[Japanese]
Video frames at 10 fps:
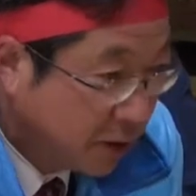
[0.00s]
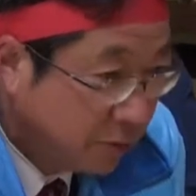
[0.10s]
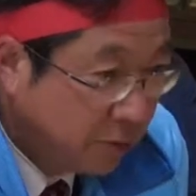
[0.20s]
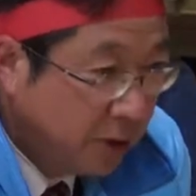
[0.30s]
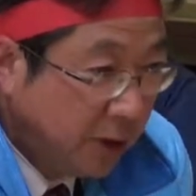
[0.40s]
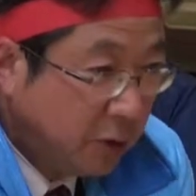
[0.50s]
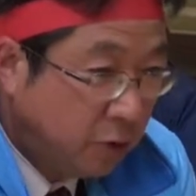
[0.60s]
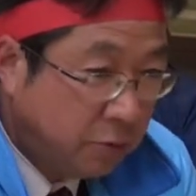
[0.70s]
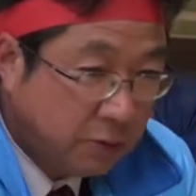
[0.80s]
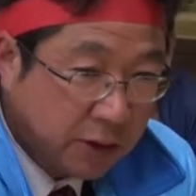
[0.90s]
すけれども
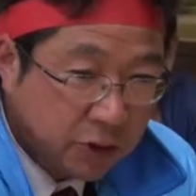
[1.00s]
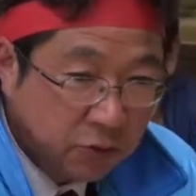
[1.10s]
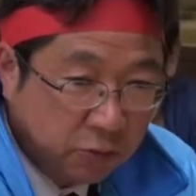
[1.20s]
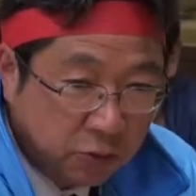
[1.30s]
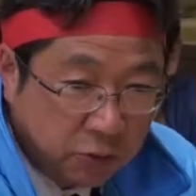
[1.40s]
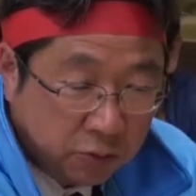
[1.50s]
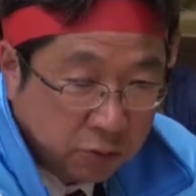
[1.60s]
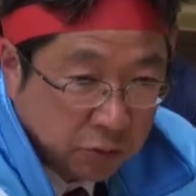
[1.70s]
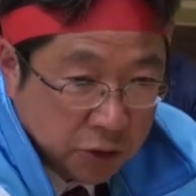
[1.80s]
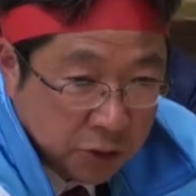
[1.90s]
ほぼ私の思ってる
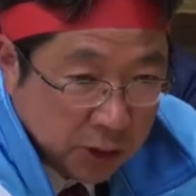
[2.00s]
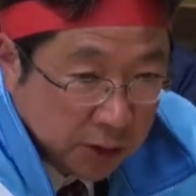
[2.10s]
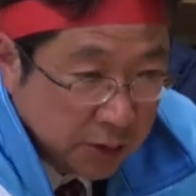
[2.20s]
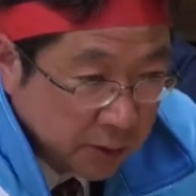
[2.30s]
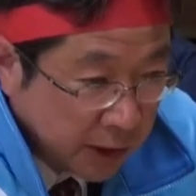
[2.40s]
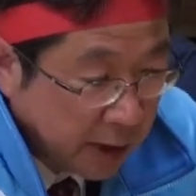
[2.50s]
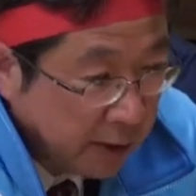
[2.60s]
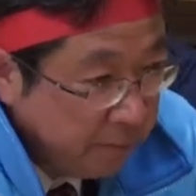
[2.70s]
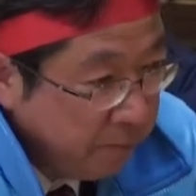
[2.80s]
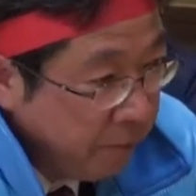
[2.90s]
ことと一緒なんですが
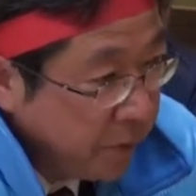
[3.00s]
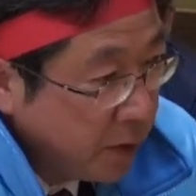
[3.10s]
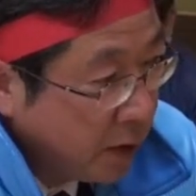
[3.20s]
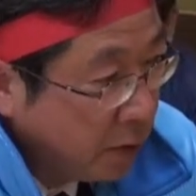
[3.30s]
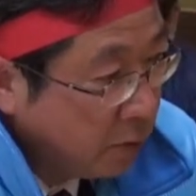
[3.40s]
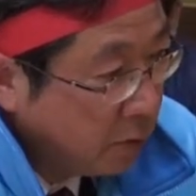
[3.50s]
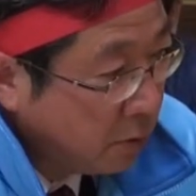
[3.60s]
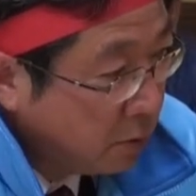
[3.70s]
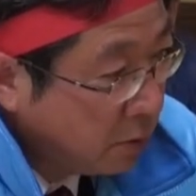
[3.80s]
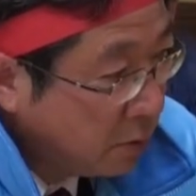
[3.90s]
あ
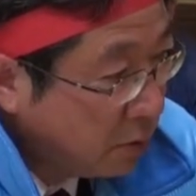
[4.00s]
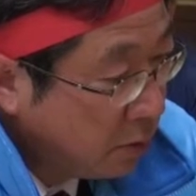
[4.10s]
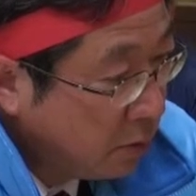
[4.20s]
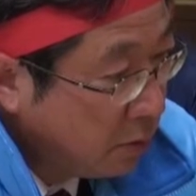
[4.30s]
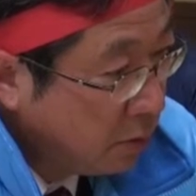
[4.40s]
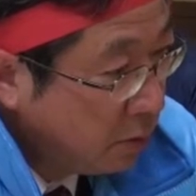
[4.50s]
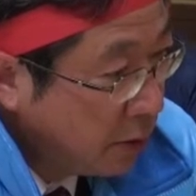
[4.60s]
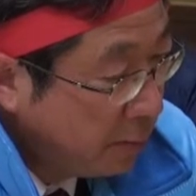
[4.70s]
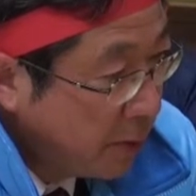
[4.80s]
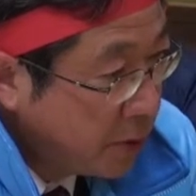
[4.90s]
の
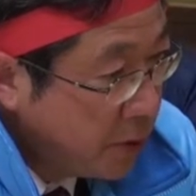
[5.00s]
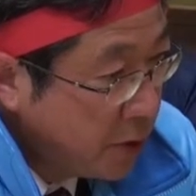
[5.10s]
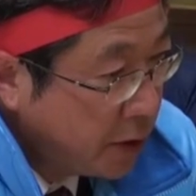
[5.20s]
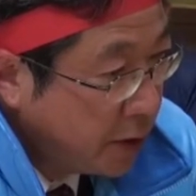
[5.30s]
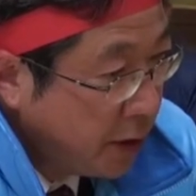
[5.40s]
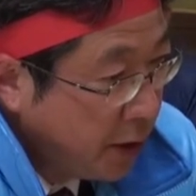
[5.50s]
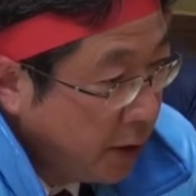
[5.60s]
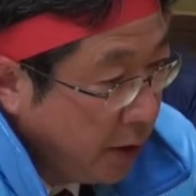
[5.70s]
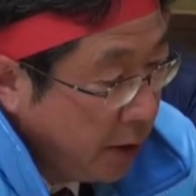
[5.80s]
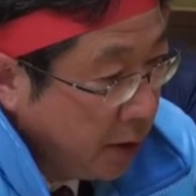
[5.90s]
やっぱり地域で
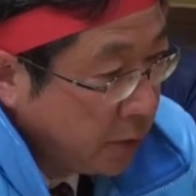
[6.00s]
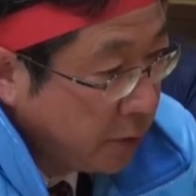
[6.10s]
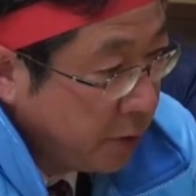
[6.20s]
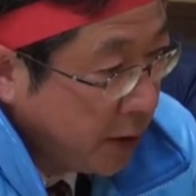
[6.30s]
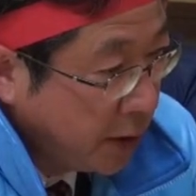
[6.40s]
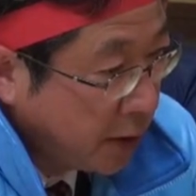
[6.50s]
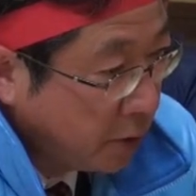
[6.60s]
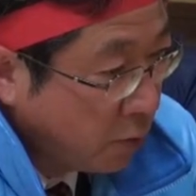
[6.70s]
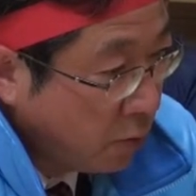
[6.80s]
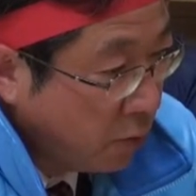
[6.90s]
住み慣れ
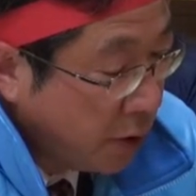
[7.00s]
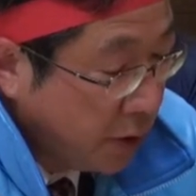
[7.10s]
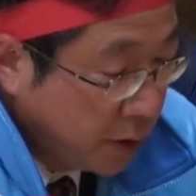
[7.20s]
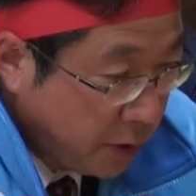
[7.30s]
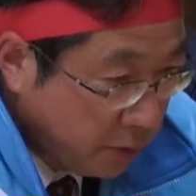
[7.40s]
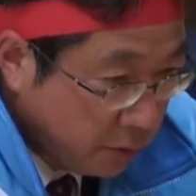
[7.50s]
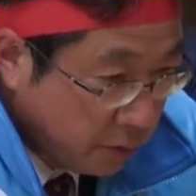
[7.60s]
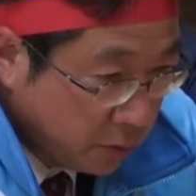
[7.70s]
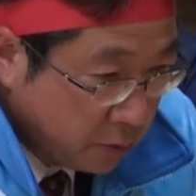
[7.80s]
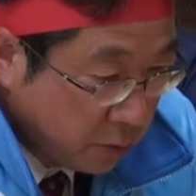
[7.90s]
たところで生きる
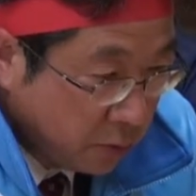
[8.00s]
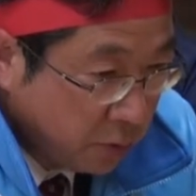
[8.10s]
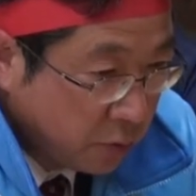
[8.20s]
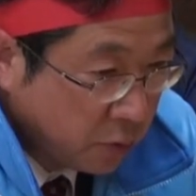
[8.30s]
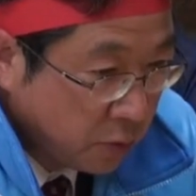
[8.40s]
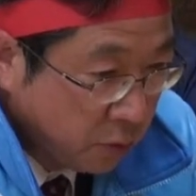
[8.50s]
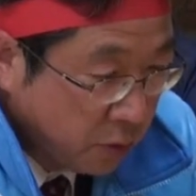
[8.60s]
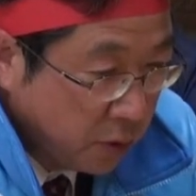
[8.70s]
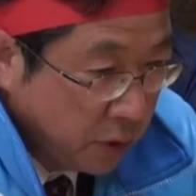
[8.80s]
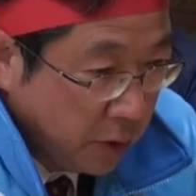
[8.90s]
ということ
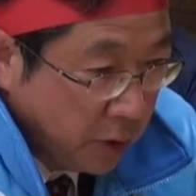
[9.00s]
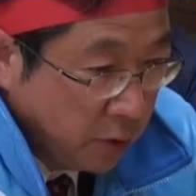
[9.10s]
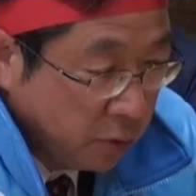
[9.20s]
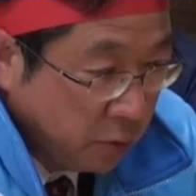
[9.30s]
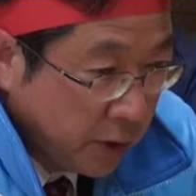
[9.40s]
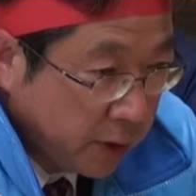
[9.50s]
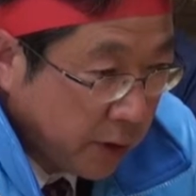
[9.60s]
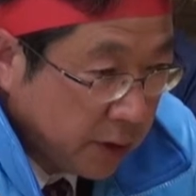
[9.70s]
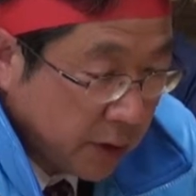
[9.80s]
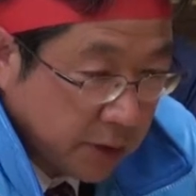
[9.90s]
をどうやっ
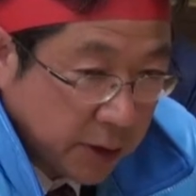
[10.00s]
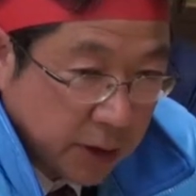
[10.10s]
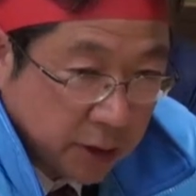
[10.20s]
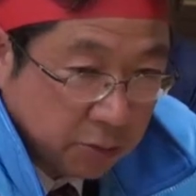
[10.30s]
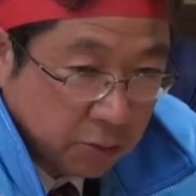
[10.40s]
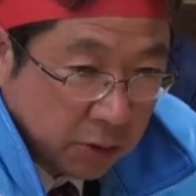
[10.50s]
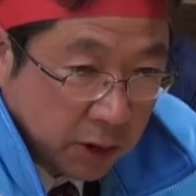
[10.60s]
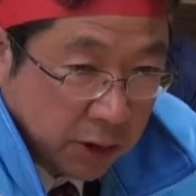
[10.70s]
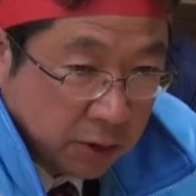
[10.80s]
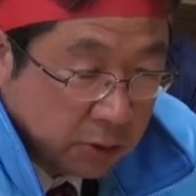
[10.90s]
たら支えられるの
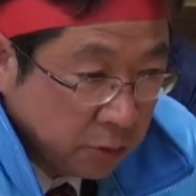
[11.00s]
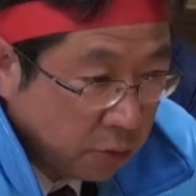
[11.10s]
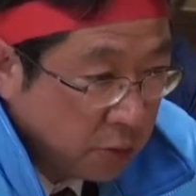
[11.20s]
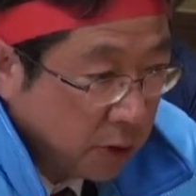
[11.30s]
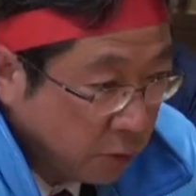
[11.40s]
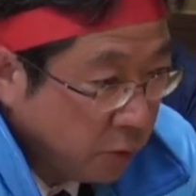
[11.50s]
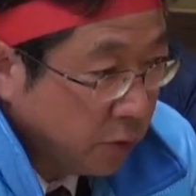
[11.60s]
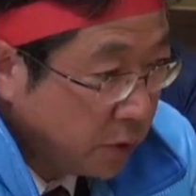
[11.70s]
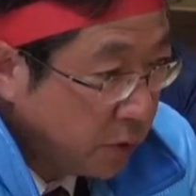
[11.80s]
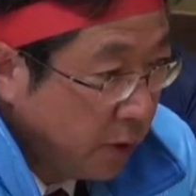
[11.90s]
かということだと思
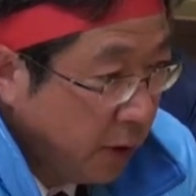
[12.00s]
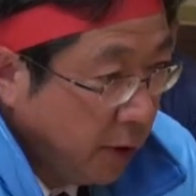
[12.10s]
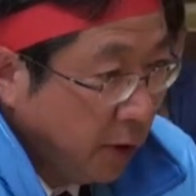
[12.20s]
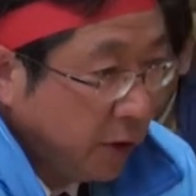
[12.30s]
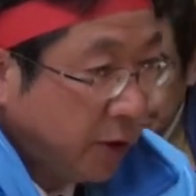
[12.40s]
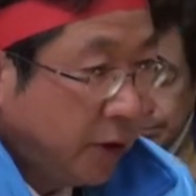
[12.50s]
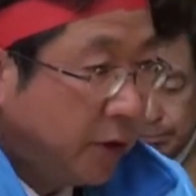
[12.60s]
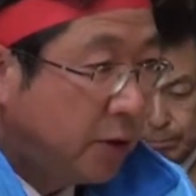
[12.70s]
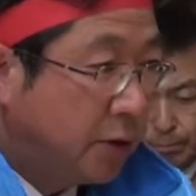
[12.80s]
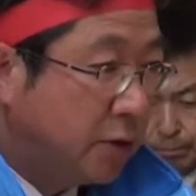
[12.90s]
うんです
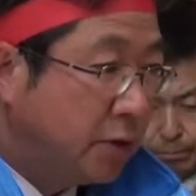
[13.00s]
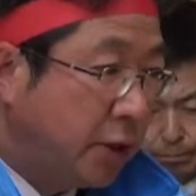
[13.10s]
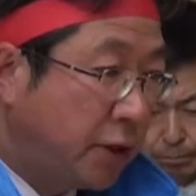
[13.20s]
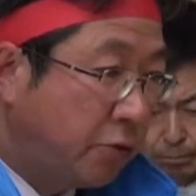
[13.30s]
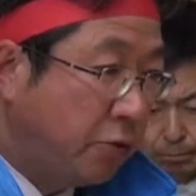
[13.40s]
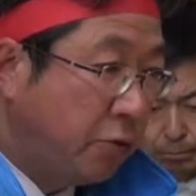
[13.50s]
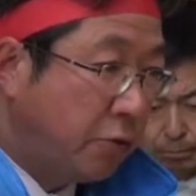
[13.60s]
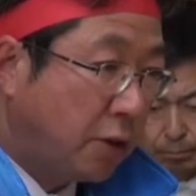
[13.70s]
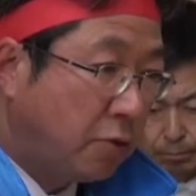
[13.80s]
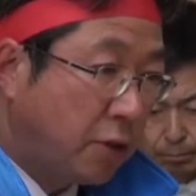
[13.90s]
で在宅医
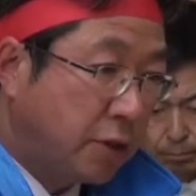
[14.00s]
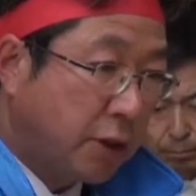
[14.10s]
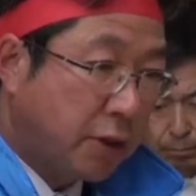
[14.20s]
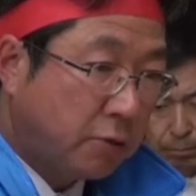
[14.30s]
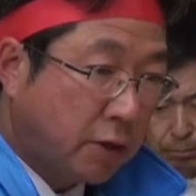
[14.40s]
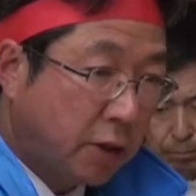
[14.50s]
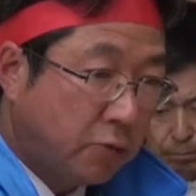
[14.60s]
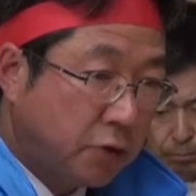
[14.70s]
療だとか在宅介